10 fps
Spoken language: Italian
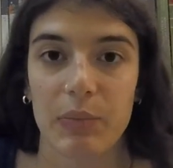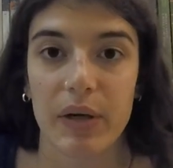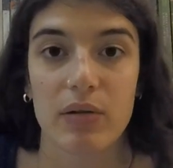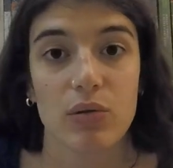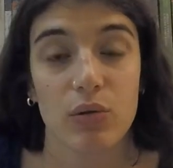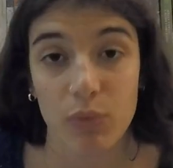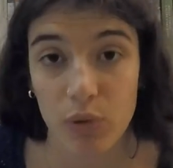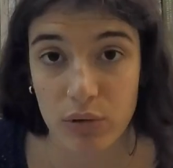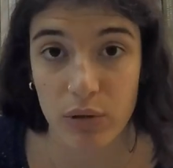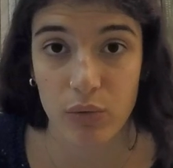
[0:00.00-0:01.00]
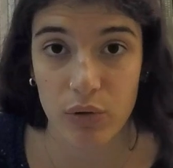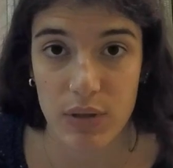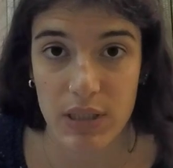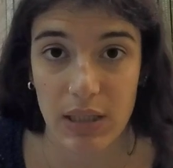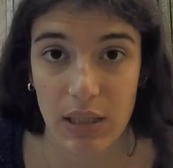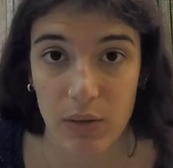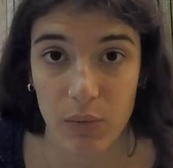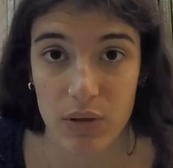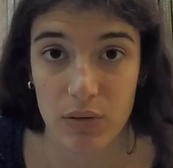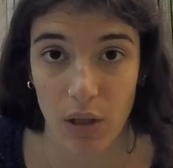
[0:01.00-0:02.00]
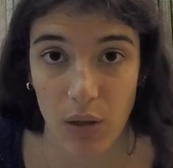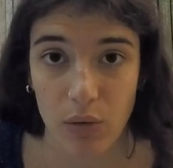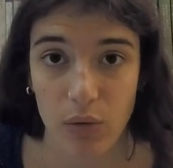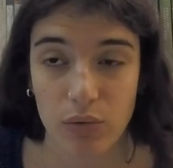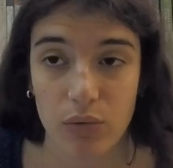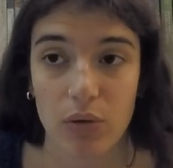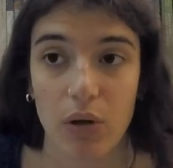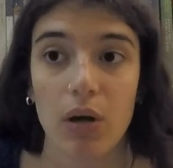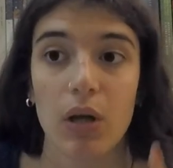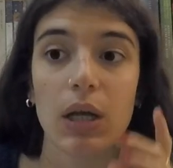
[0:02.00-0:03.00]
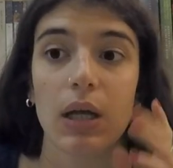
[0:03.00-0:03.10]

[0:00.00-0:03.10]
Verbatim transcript: però sono molto incuriosita da questo racconto,